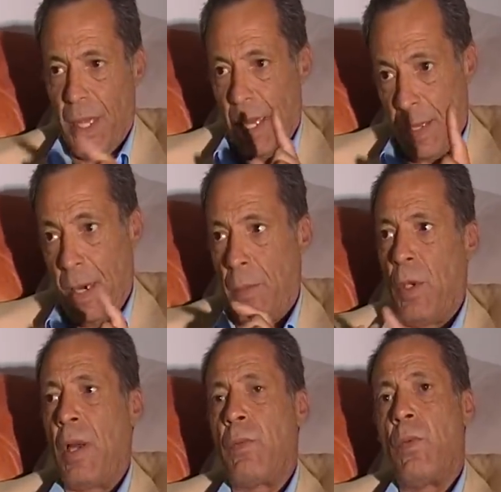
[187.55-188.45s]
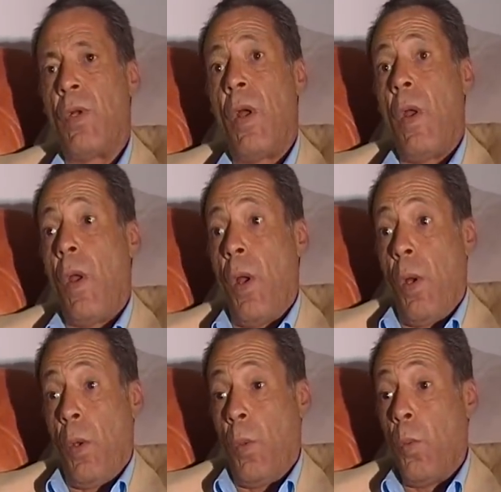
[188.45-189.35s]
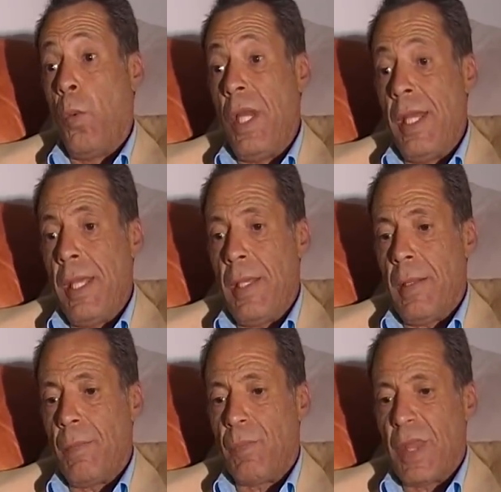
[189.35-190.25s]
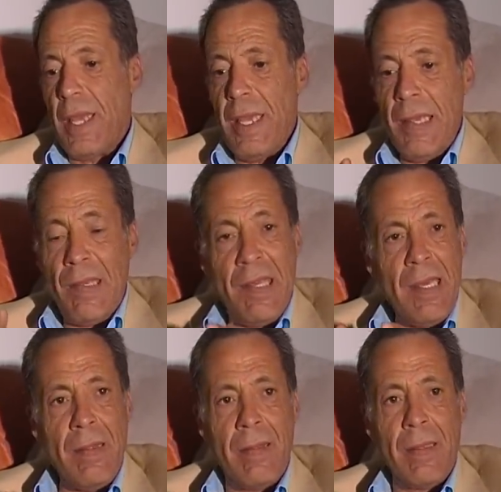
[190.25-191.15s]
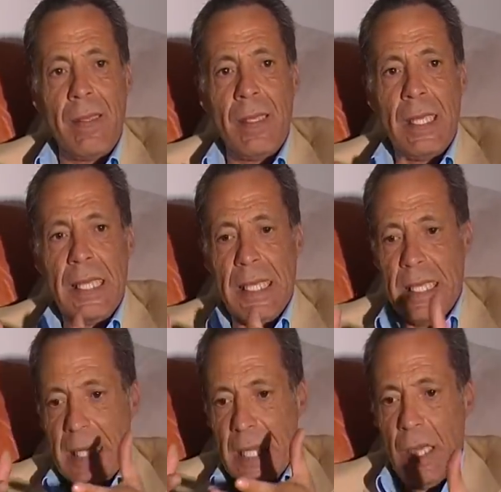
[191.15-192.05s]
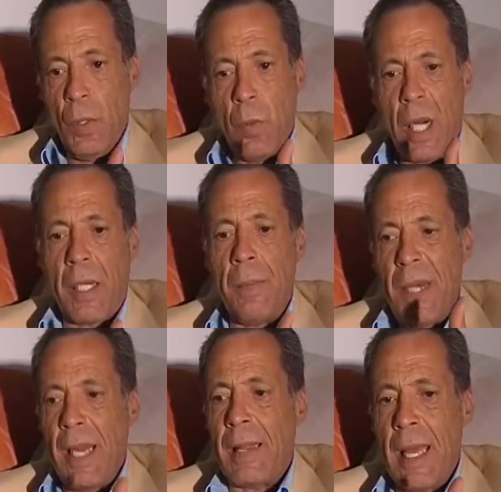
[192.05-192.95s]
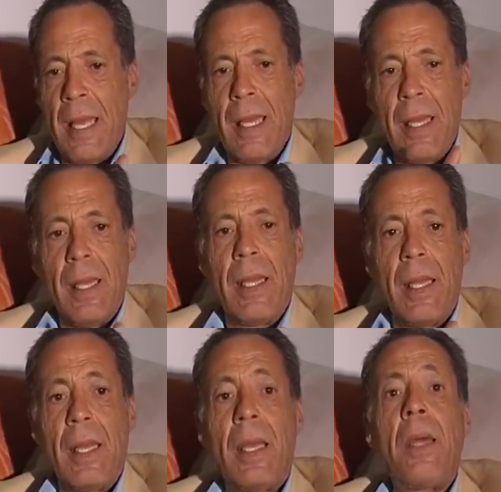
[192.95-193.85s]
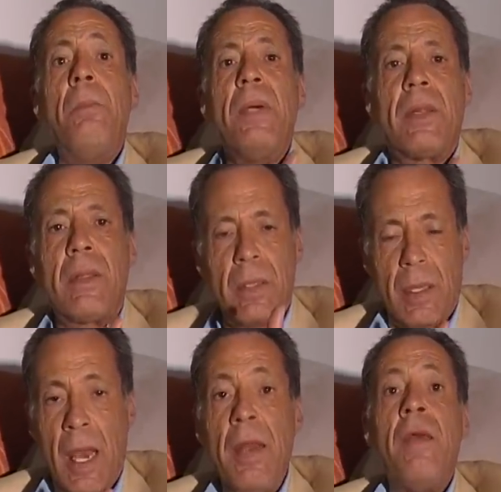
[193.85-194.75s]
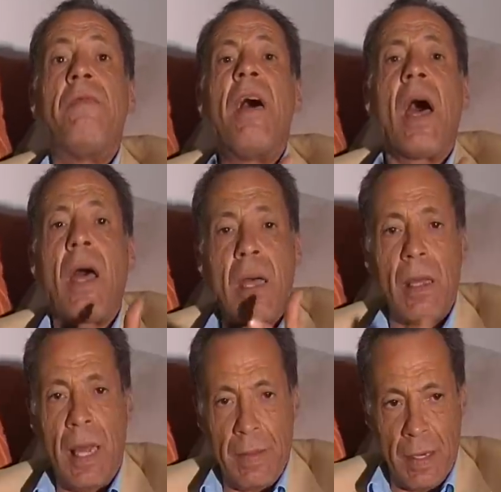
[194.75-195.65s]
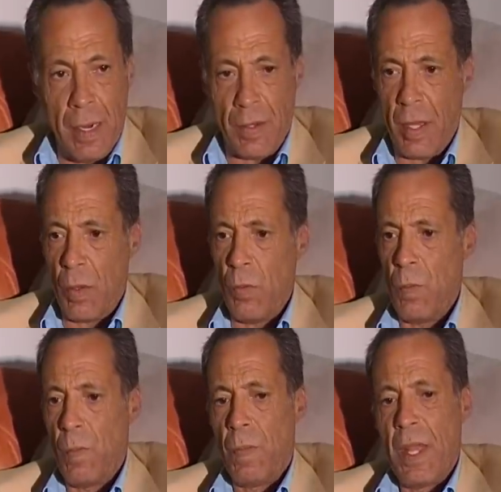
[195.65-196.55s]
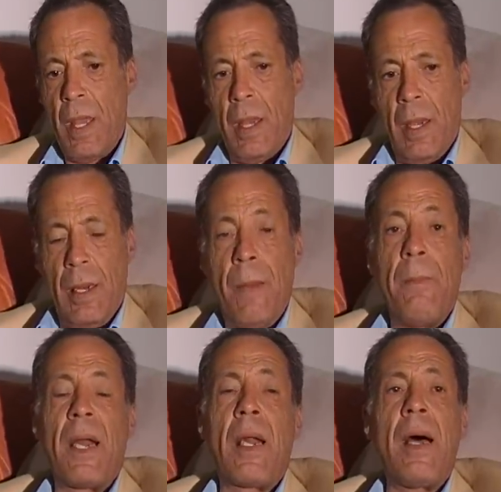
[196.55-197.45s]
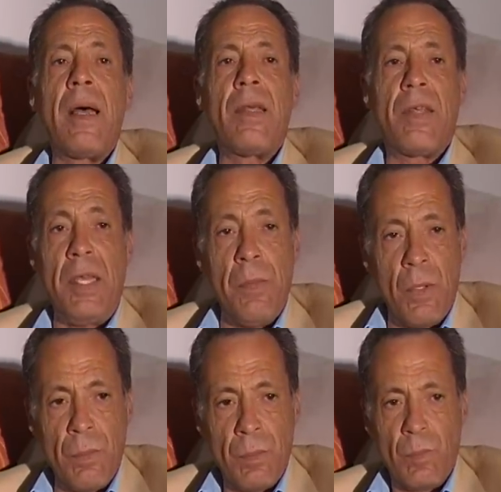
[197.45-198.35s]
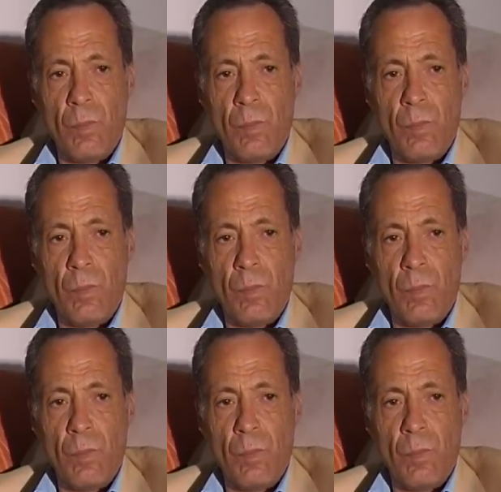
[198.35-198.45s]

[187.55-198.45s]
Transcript: هذا نحب نعرفه واللي يزيد يوري معناتها قمة النفاق عند الناس هذو لما رأى زعيمهم